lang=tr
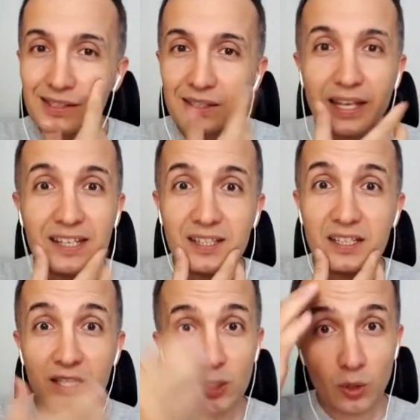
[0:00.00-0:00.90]

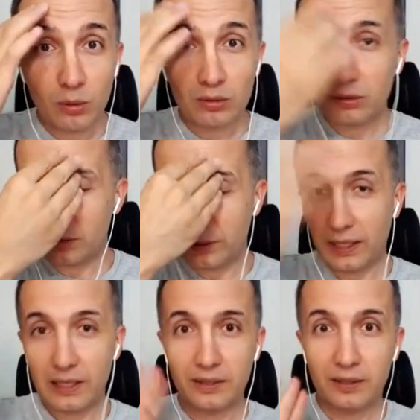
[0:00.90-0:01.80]
Estetik yok.
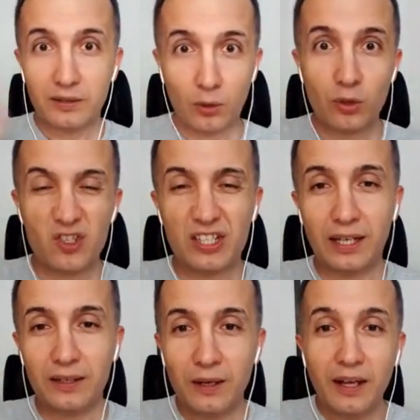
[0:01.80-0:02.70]
Yani
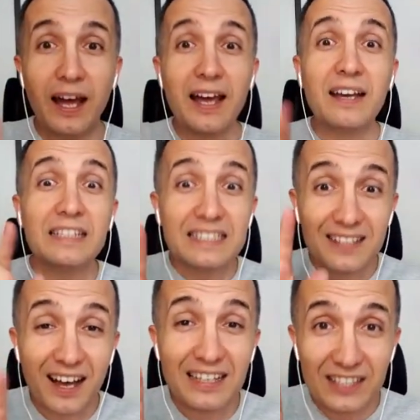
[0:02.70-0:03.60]
orijinal. Ha
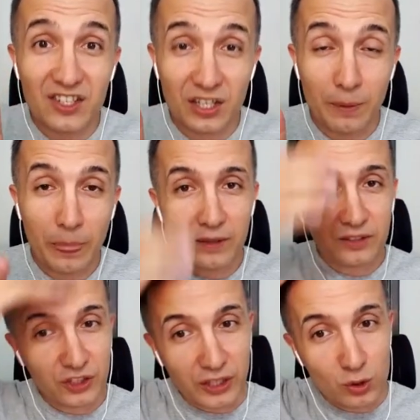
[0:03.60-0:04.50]
sadece
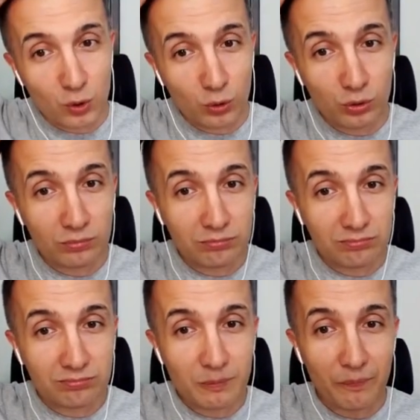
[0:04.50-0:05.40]
tıraş oldum
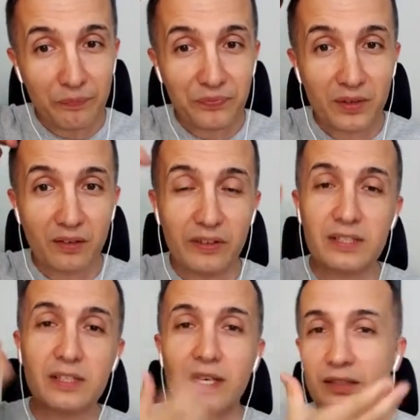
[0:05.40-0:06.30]
ve
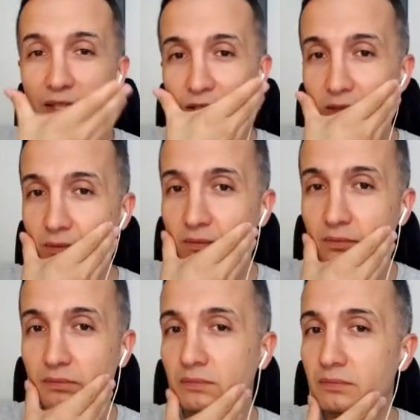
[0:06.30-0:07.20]
sadece
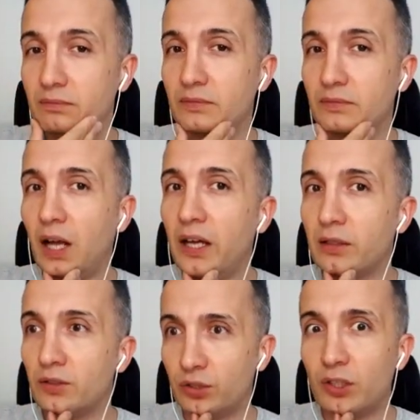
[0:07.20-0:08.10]

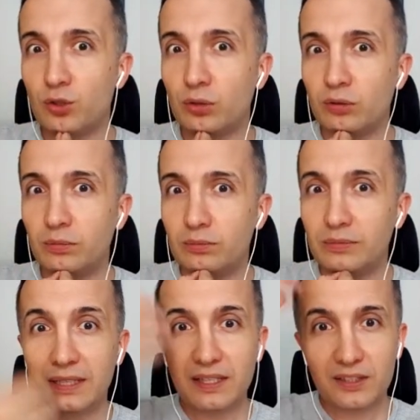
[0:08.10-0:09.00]
aynı tıraş oldum.
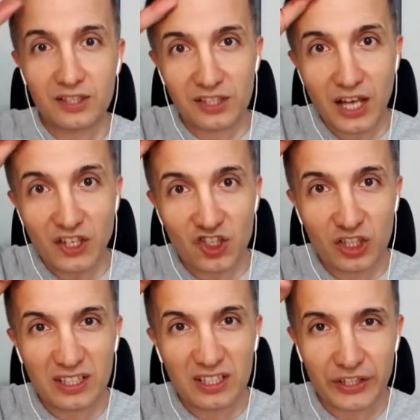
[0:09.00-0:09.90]
Saç
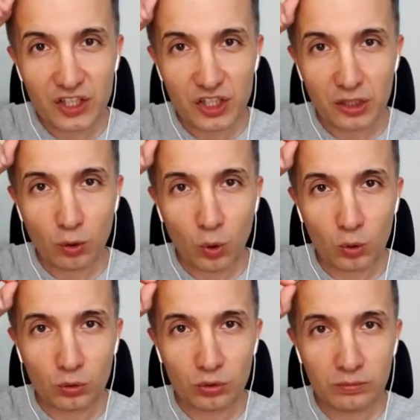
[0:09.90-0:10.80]
tıraşı
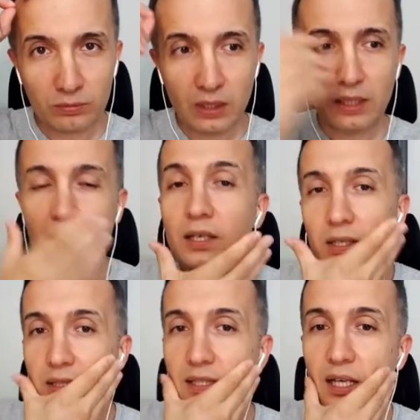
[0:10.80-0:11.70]
oldum.
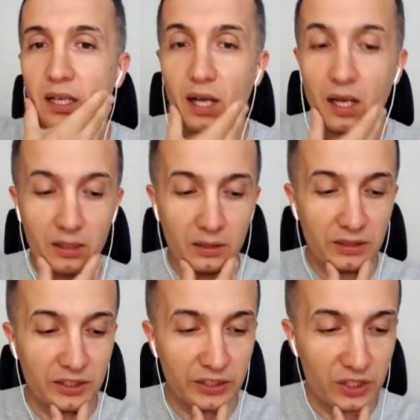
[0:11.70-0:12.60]
Sakal
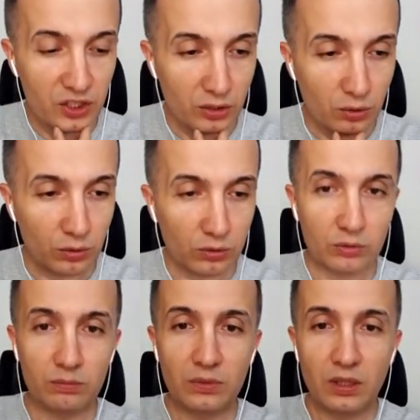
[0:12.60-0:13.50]
tıraşı oldum.